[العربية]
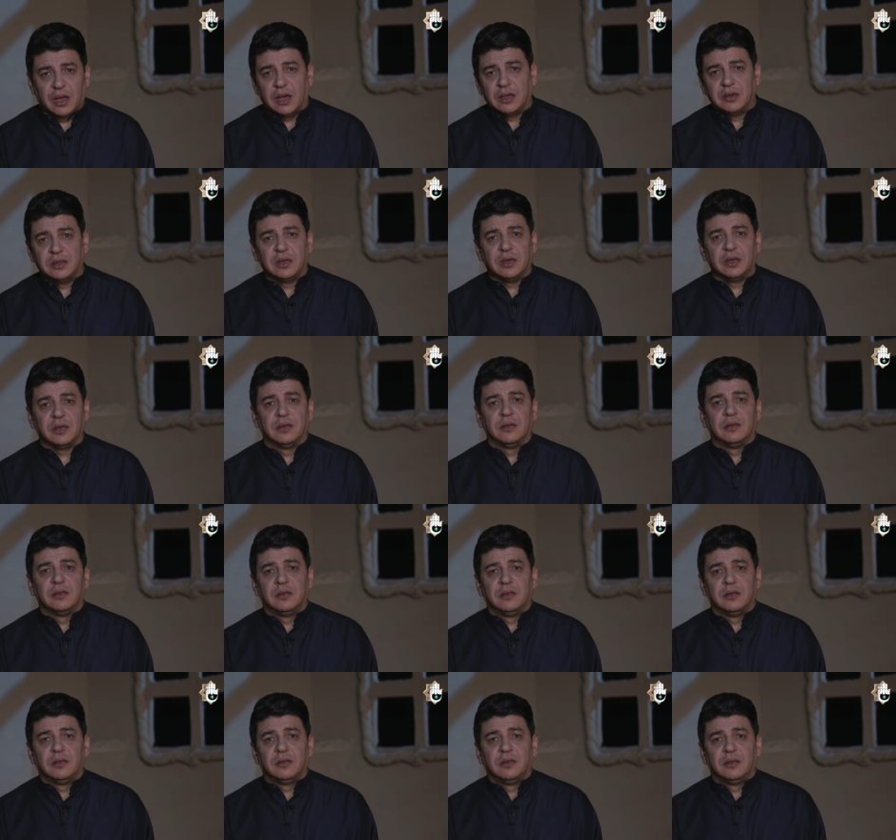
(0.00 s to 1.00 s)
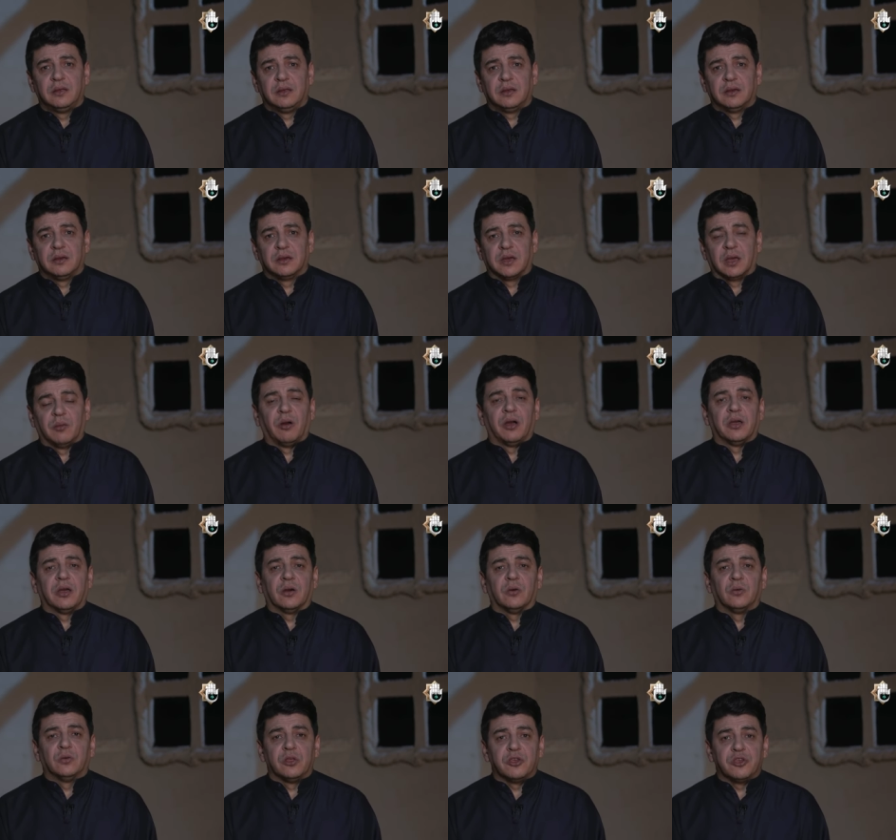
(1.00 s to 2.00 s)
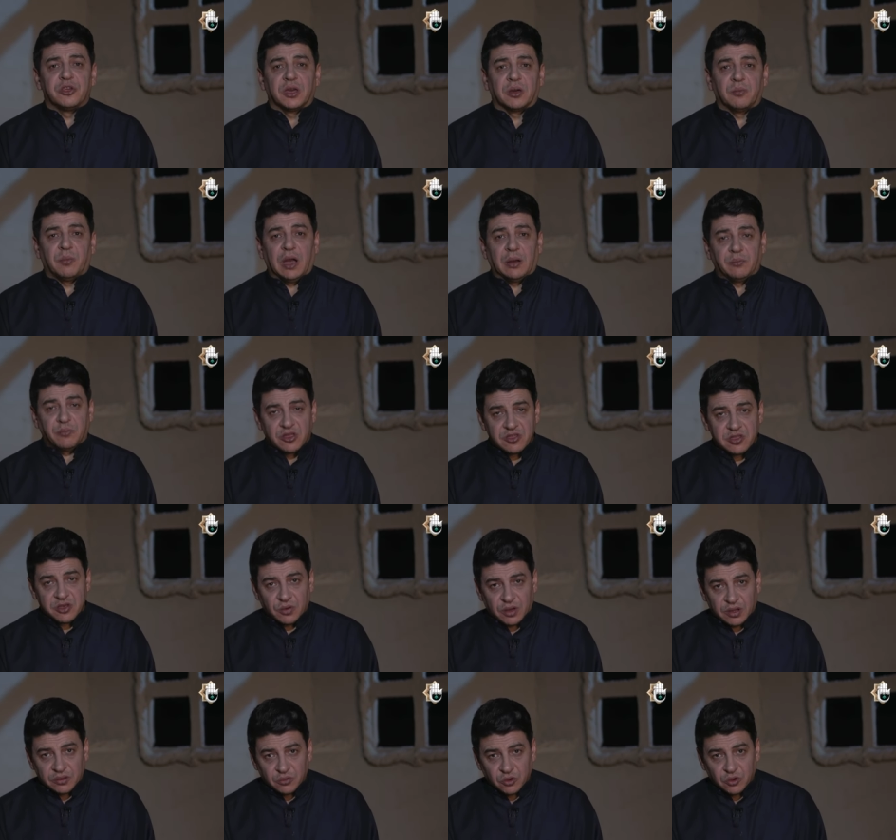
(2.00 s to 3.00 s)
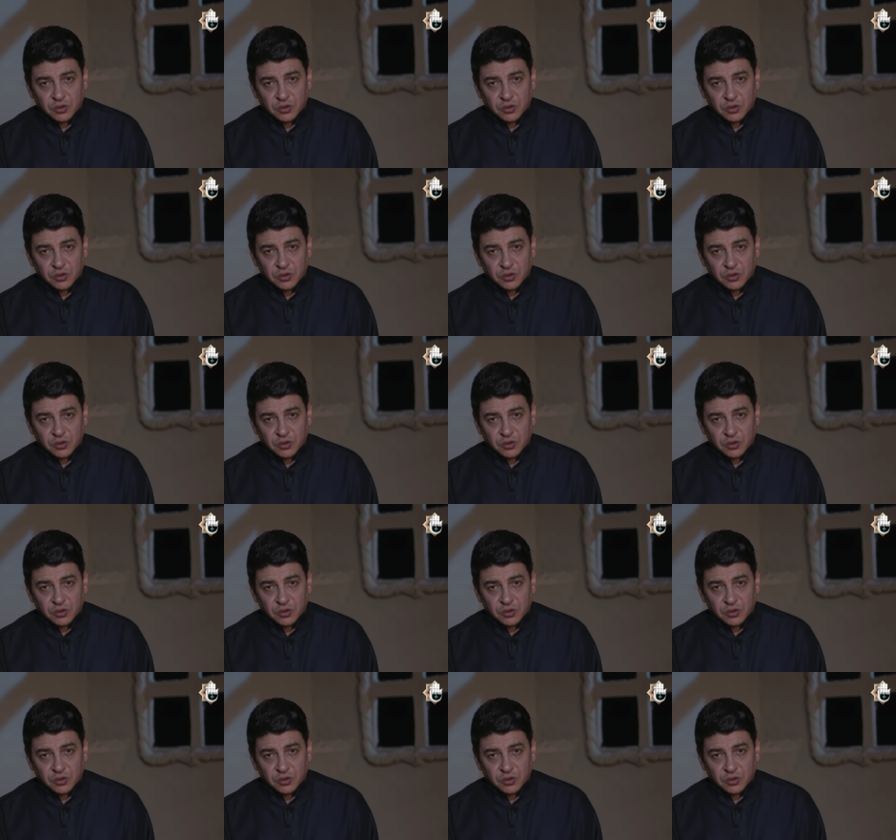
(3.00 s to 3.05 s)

عليه كما يقول الشيخ محمد جواد